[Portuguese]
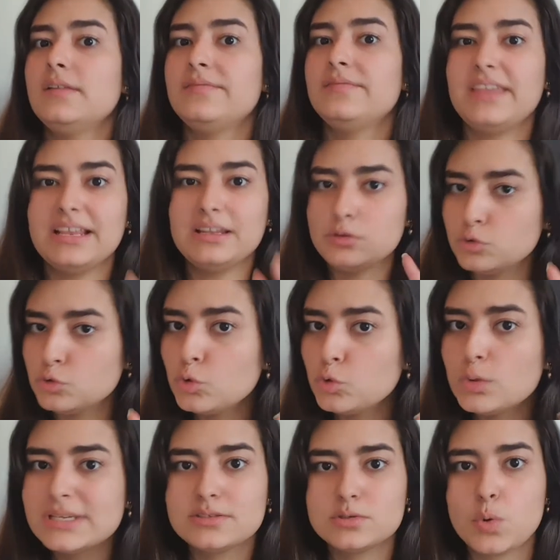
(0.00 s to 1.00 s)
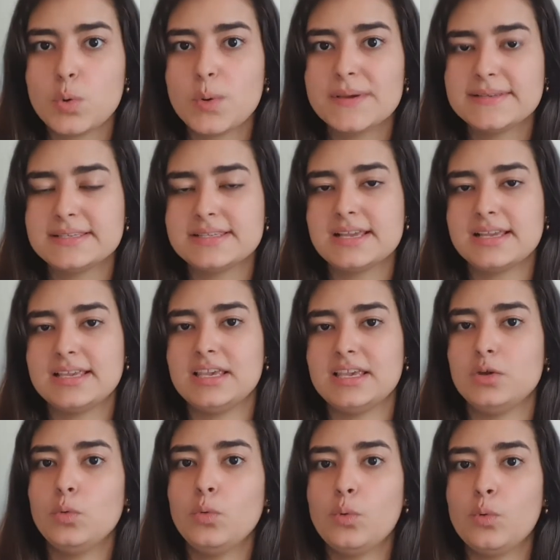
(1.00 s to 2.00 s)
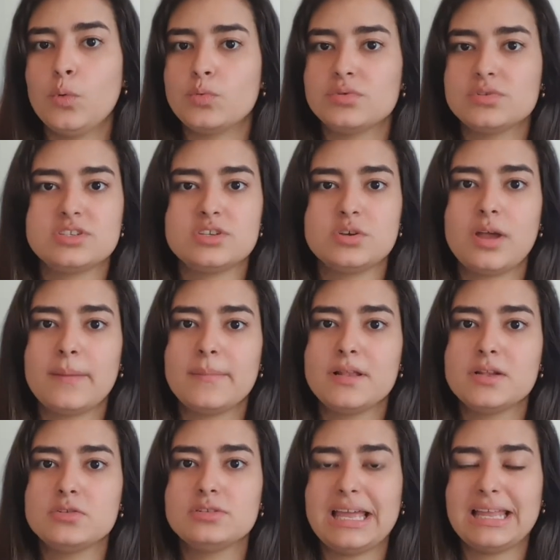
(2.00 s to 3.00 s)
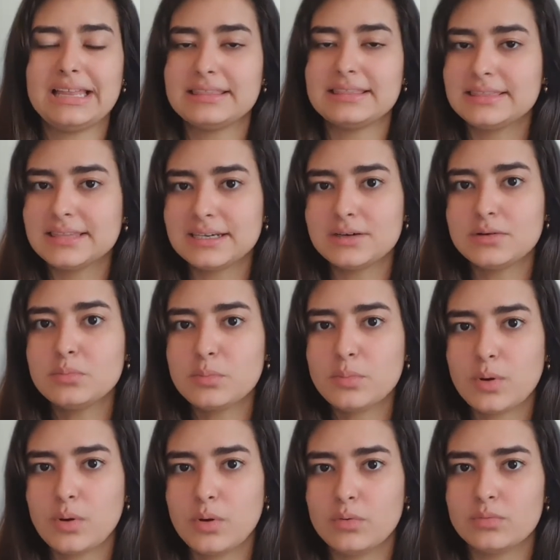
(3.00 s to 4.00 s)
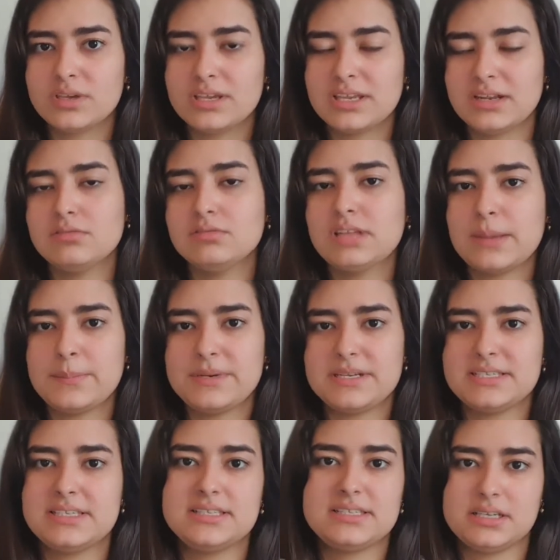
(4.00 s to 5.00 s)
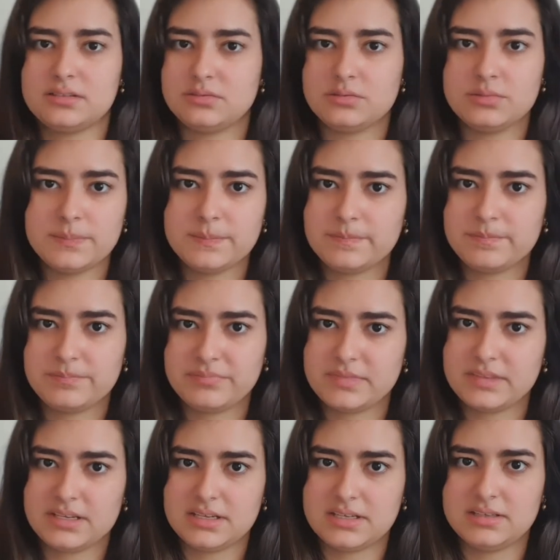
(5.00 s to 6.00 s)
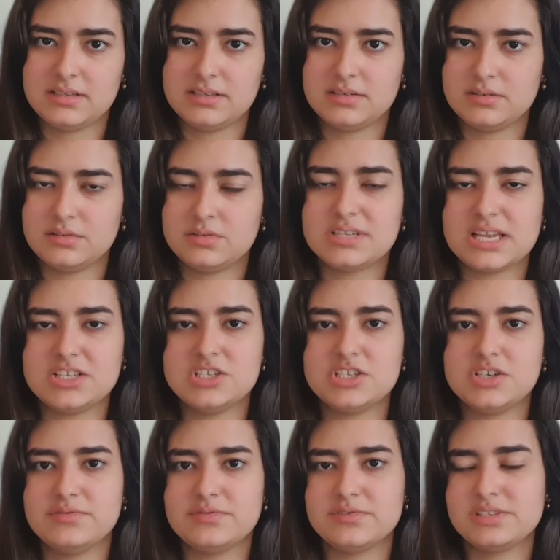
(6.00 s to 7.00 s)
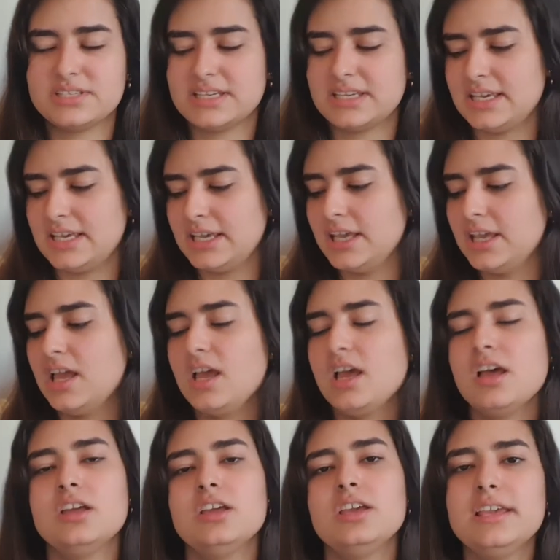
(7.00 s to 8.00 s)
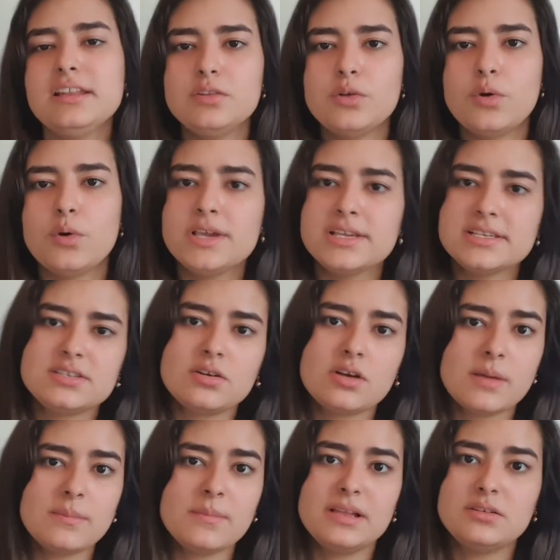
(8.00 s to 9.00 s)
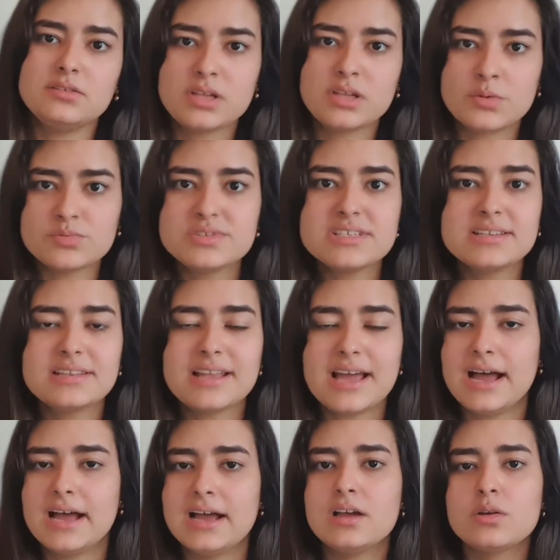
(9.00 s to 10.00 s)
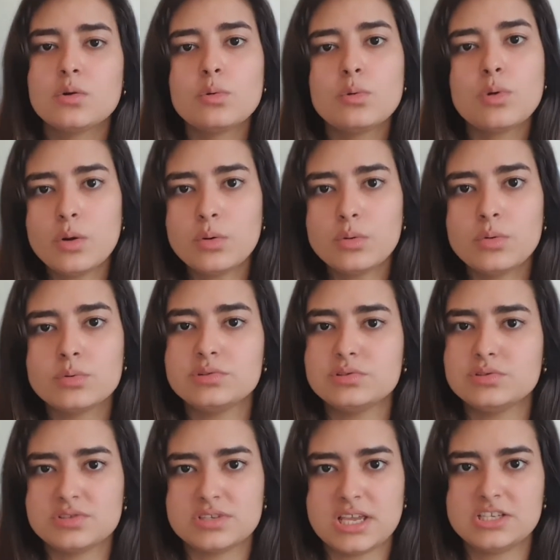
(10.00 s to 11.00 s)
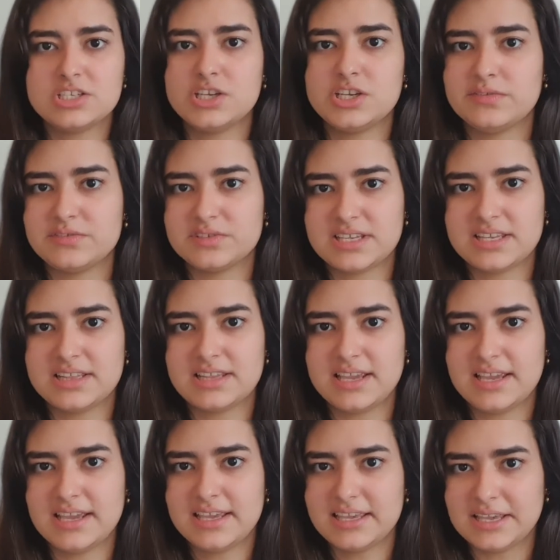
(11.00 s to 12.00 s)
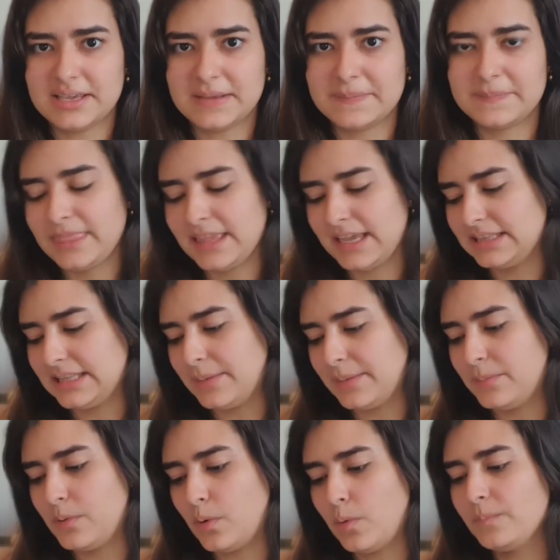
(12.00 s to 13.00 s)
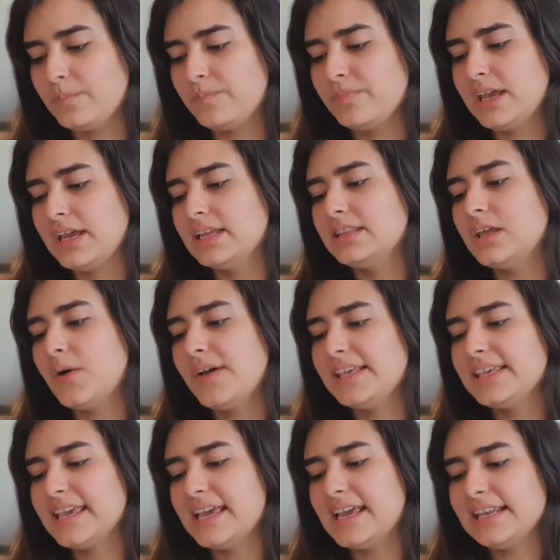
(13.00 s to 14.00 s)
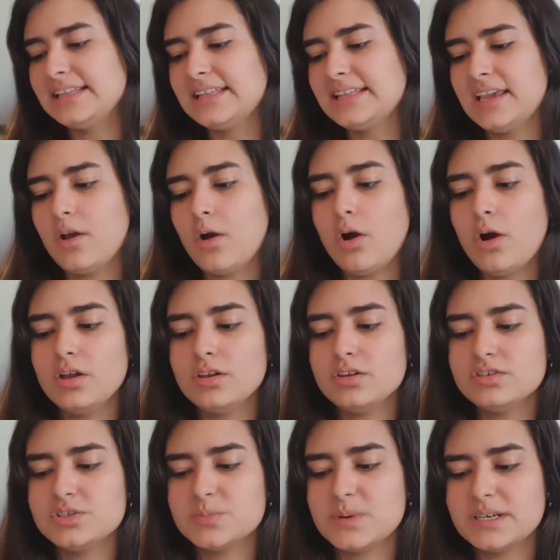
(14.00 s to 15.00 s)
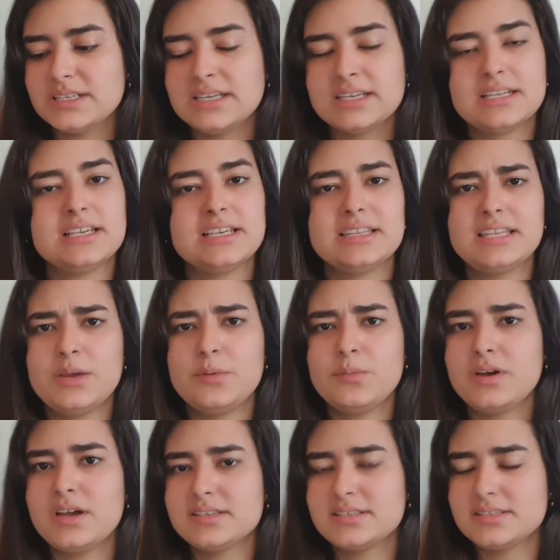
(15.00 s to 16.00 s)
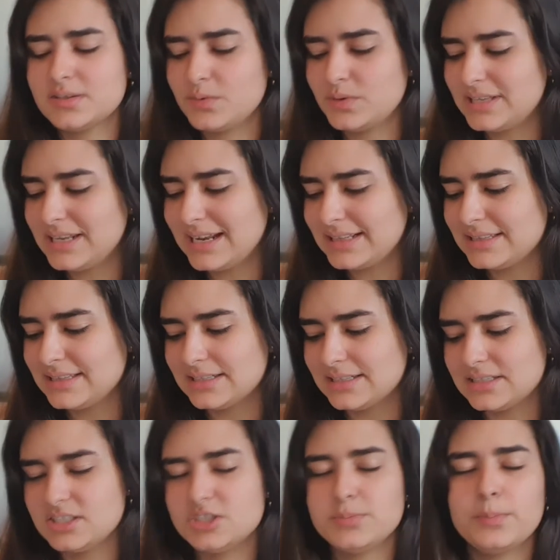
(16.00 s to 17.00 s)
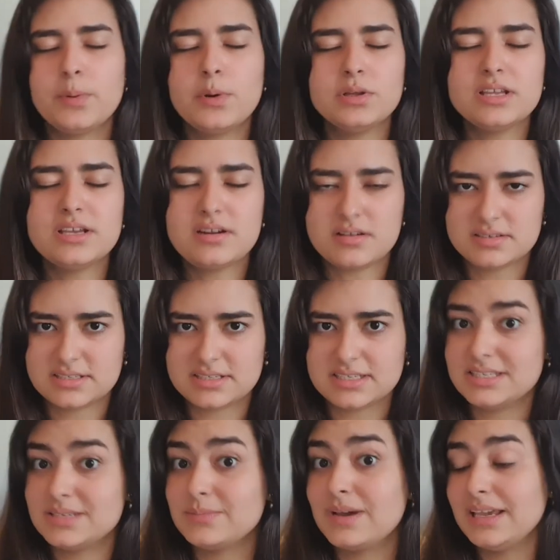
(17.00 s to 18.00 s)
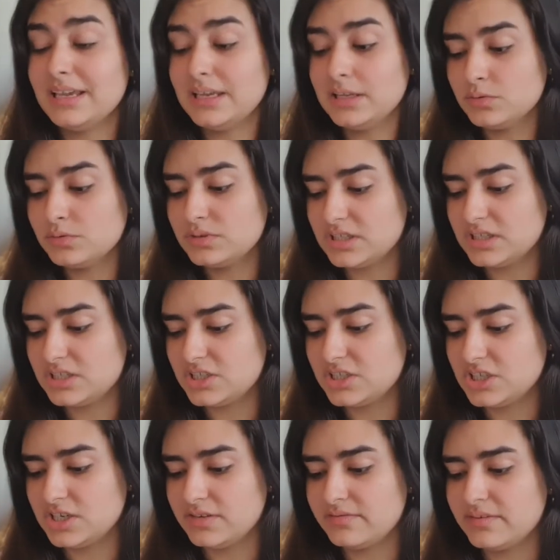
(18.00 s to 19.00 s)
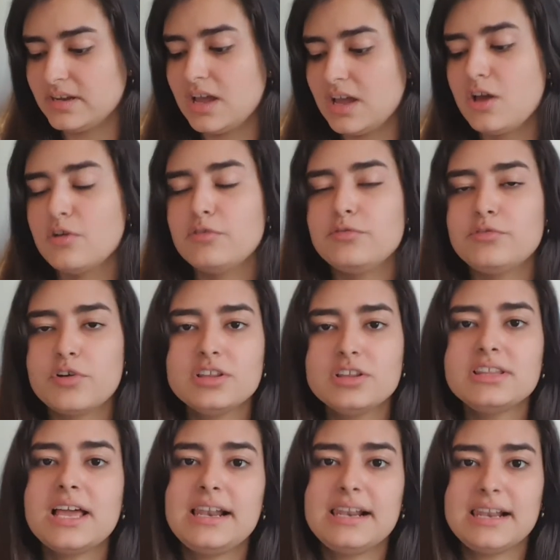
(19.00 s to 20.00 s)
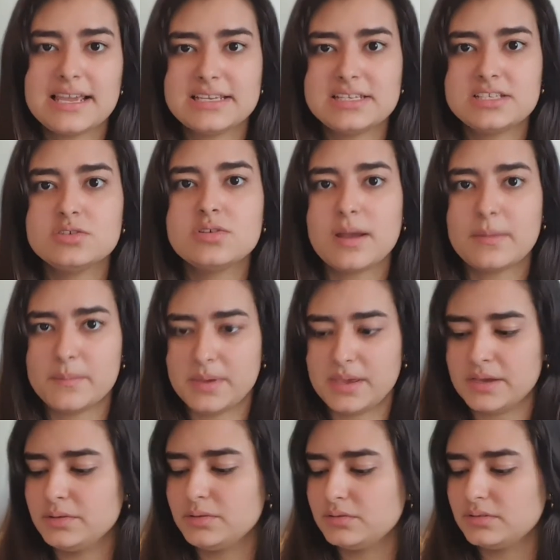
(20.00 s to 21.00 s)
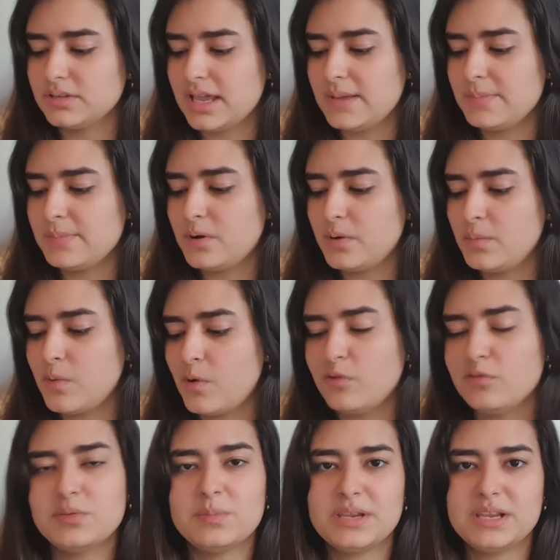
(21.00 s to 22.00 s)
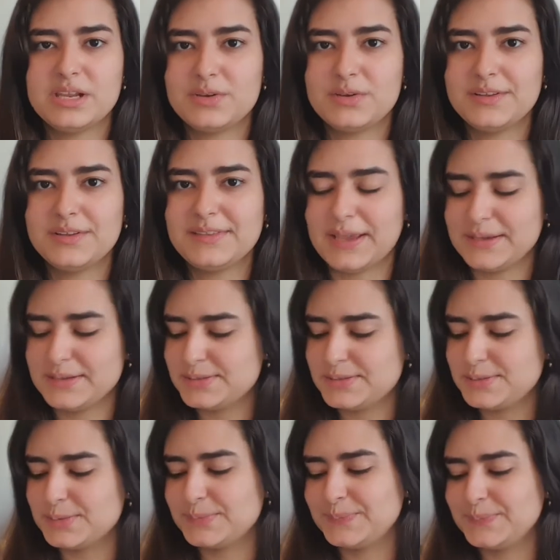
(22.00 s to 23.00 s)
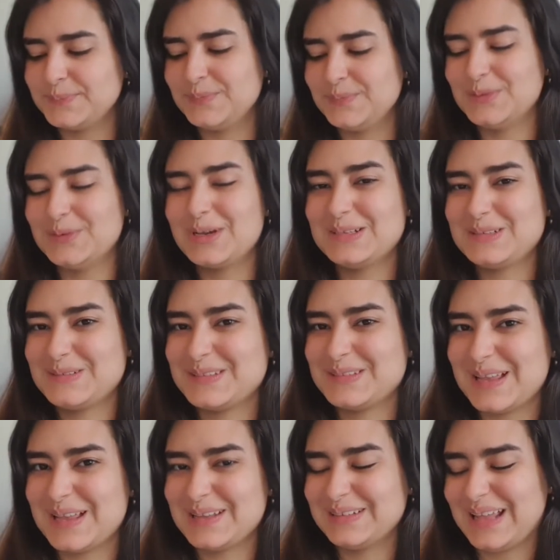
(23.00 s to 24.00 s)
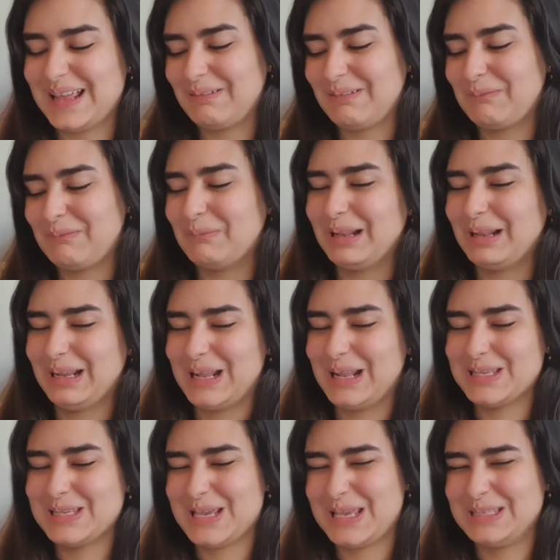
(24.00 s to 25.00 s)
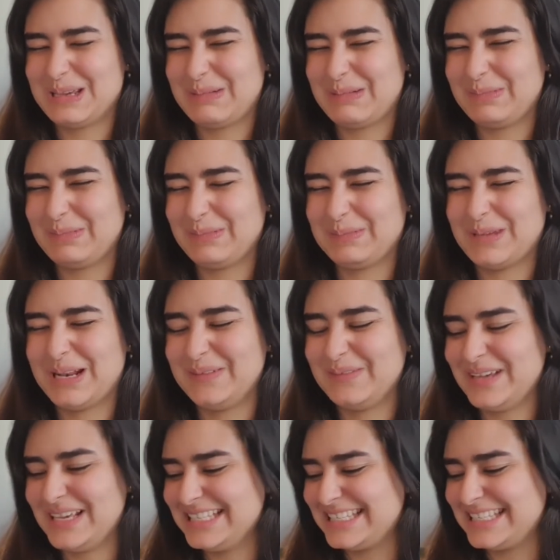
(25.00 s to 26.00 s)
tem duas coisas aqui. Um, seu cabelo tá tão bom que não tá precisando do, dos ativos aqui. E dois, seu cabelo não se dá com algum dos ativos que tem aqui, tá bom? Então aqui ele tem óleo de banana que tem uma ação hidratante poderosíssima e nutritiva, fortalece o cabelo, né, e promove brilho intenso. nunca tinha usado nada com banana, gente. Primeira vez.